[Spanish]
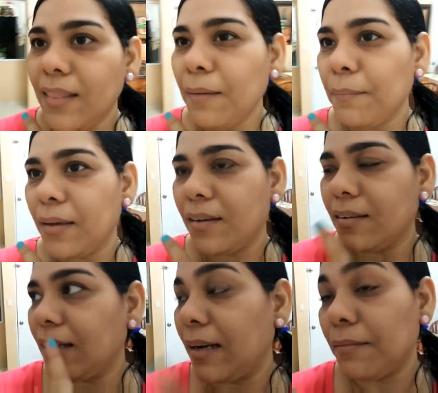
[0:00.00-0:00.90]
y
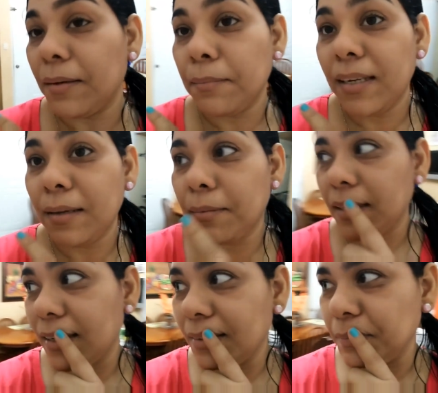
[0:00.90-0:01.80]
también lavé mi
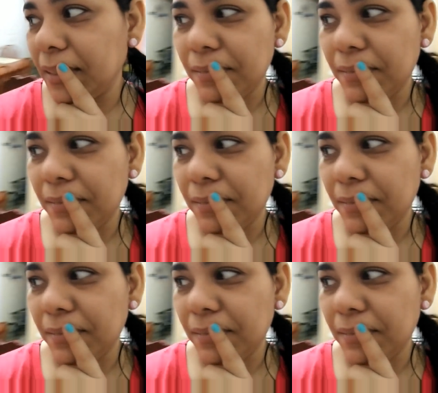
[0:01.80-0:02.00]
nevera. Mi